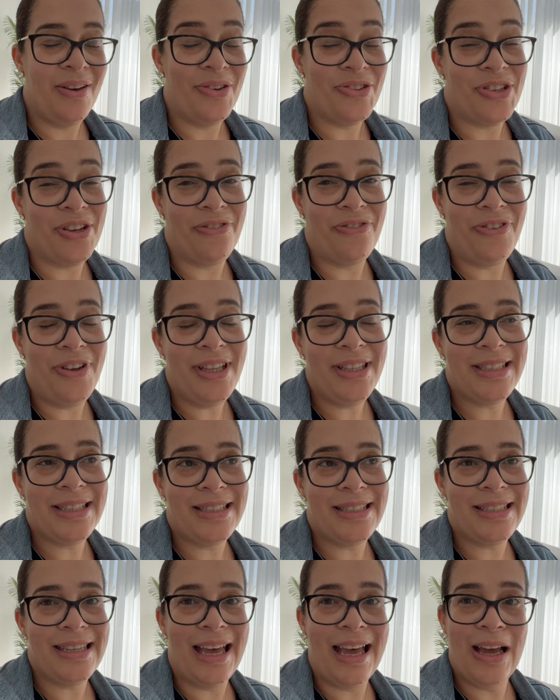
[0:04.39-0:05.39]
Hoje é 20
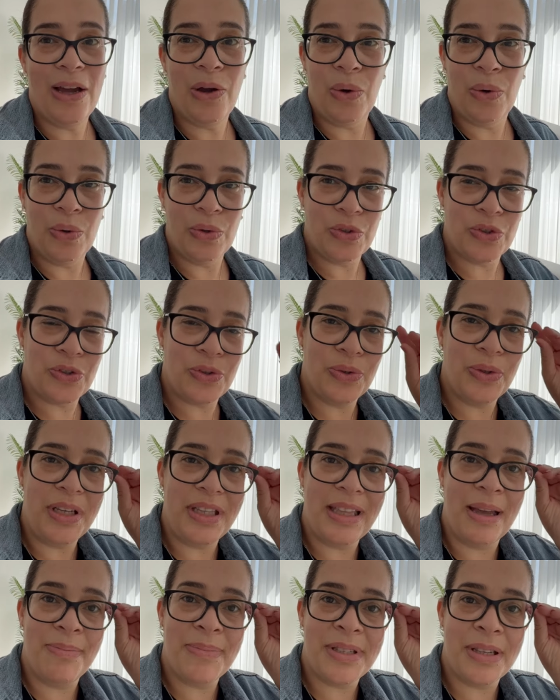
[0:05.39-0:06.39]
de agosto e
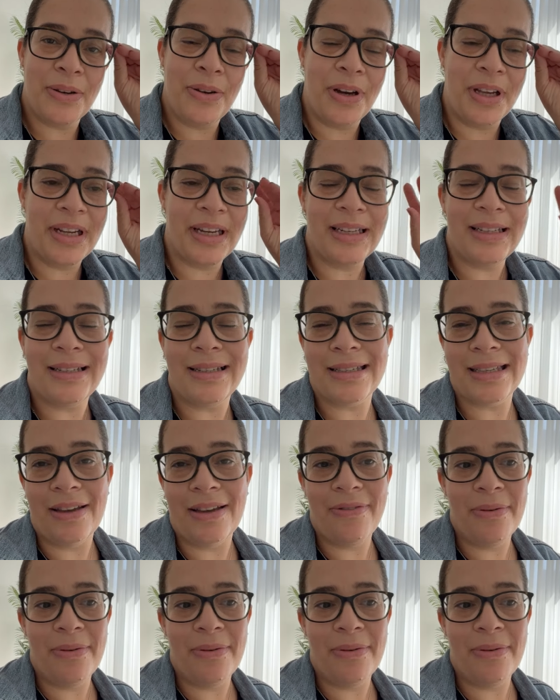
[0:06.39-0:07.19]
estamos agora a regressar,